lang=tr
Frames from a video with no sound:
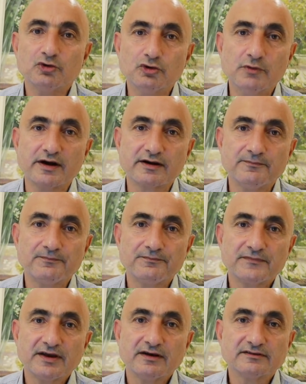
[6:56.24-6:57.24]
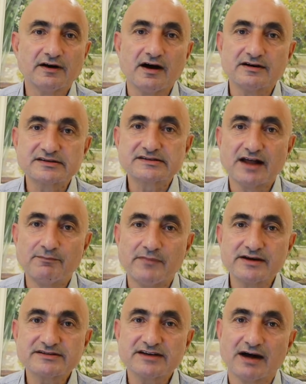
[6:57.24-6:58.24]
Umarım daha
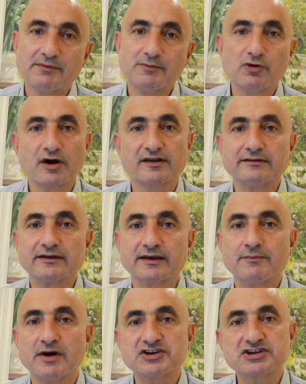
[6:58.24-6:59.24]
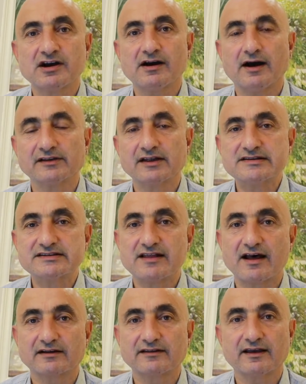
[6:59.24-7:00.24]
hızlanmaz ama bu kanaldaki başka
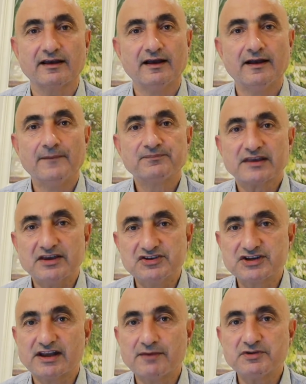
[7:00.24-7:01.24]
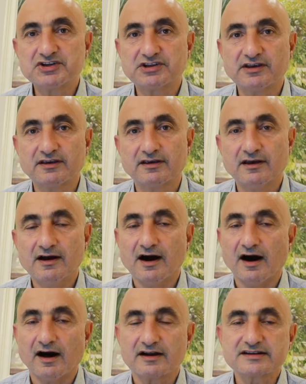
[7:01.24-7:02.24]
analizlerde incelemiştik.
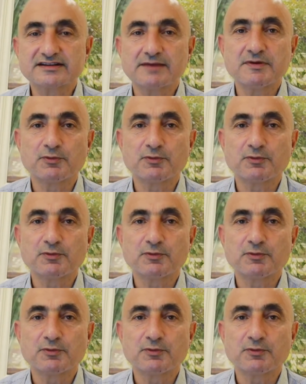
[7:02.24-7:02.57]
Arzda